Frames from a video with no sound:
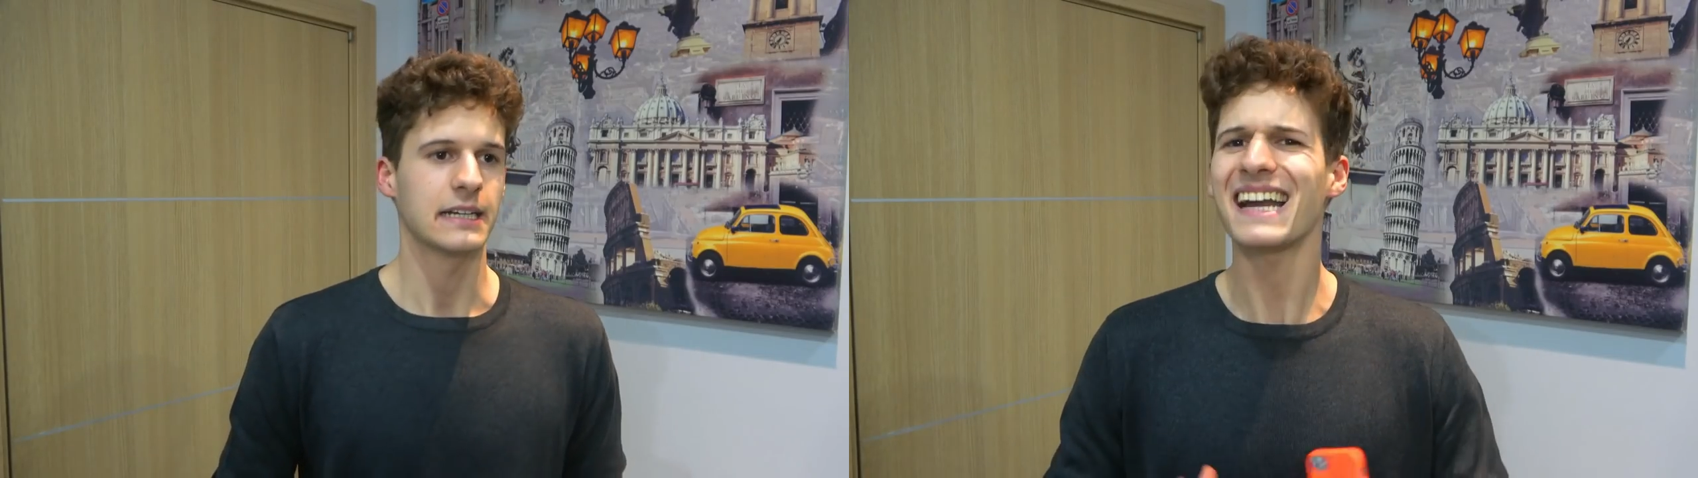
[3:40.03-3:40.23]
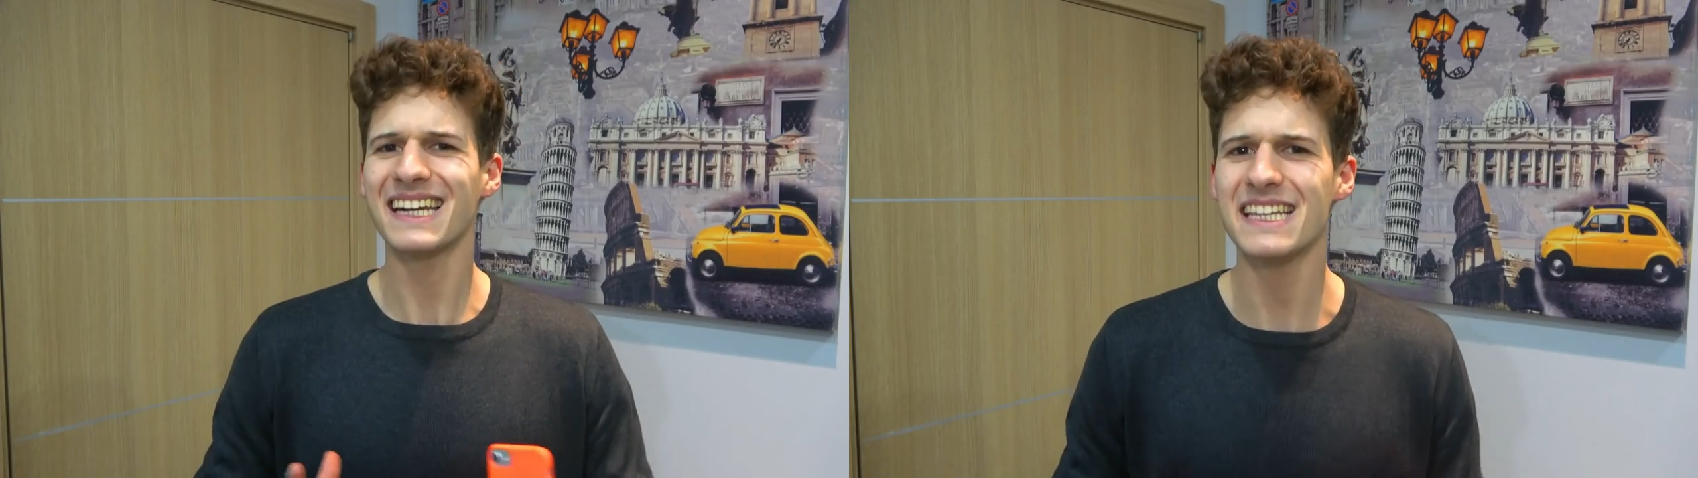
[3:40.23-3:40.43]

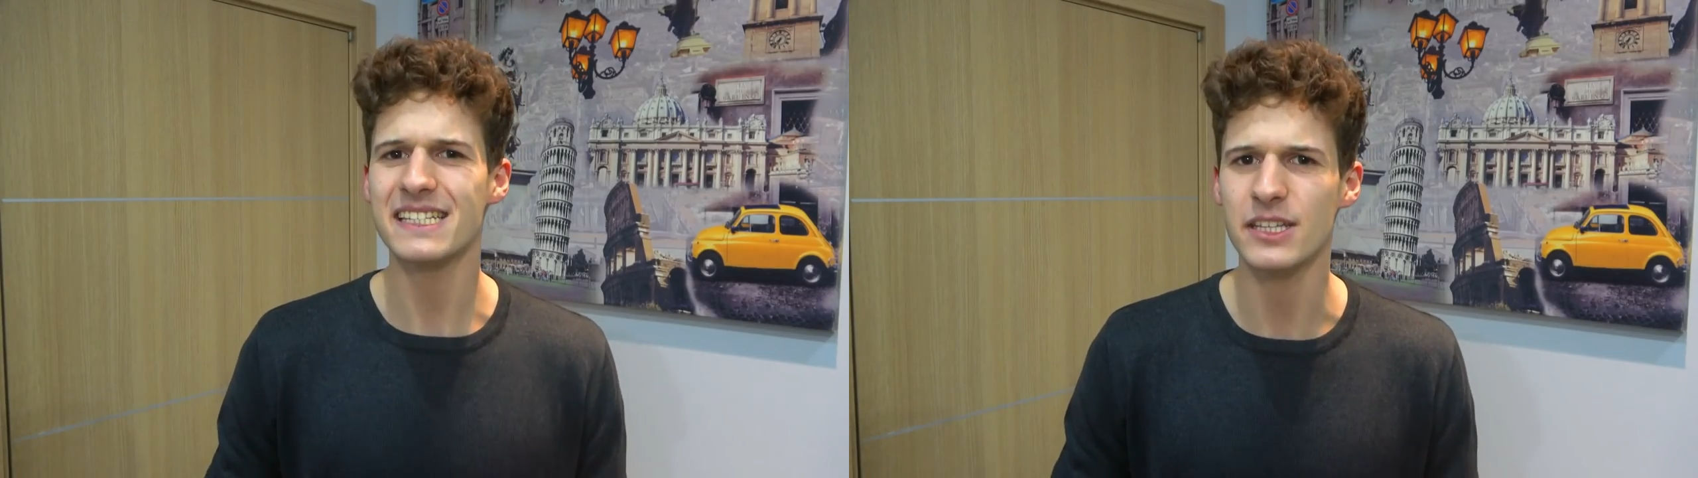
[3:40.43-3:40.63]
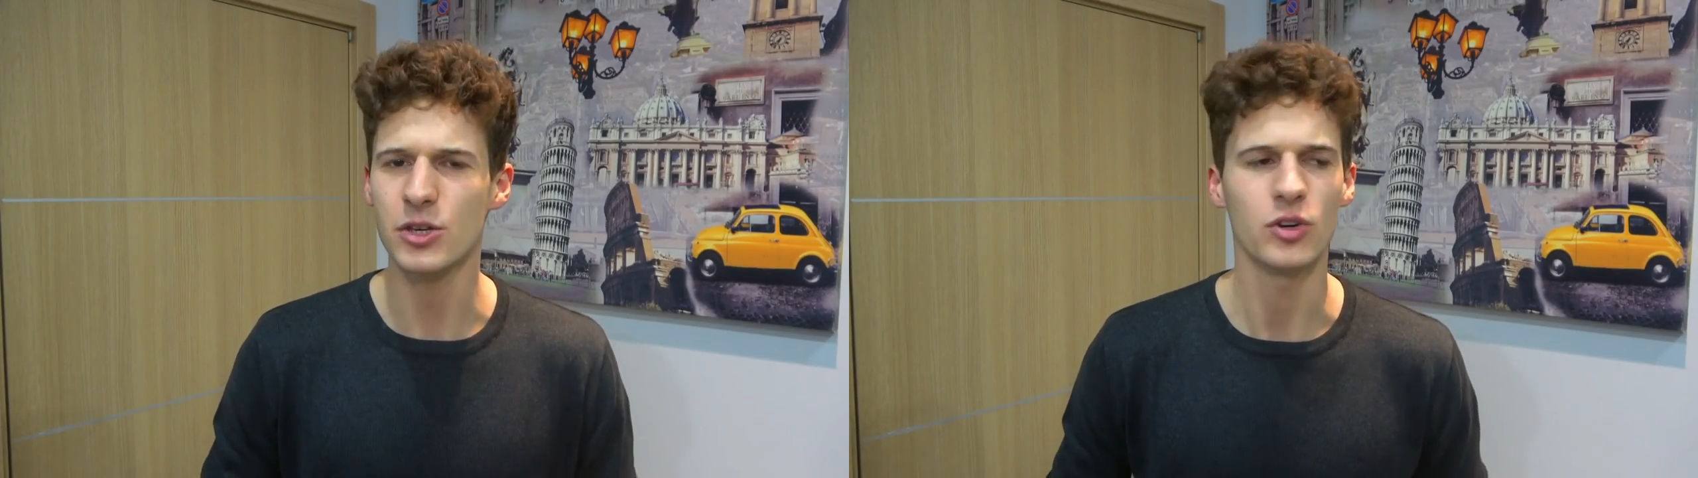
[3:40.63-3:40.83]
a
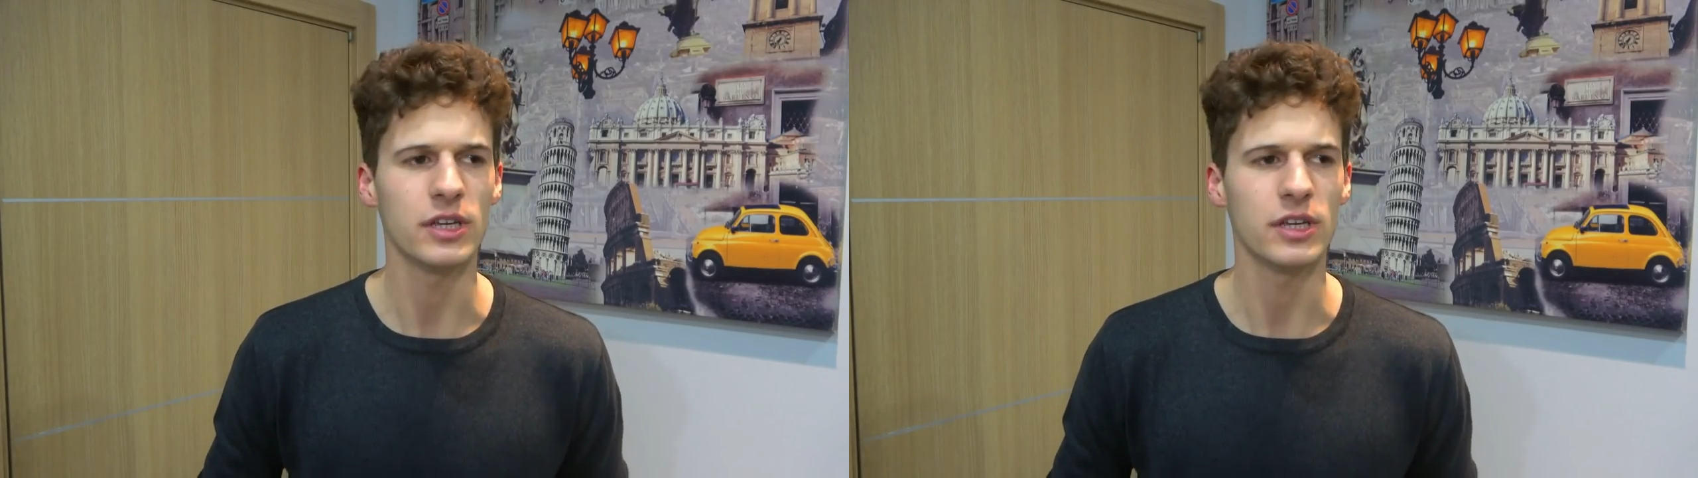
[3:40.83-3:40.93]
rischio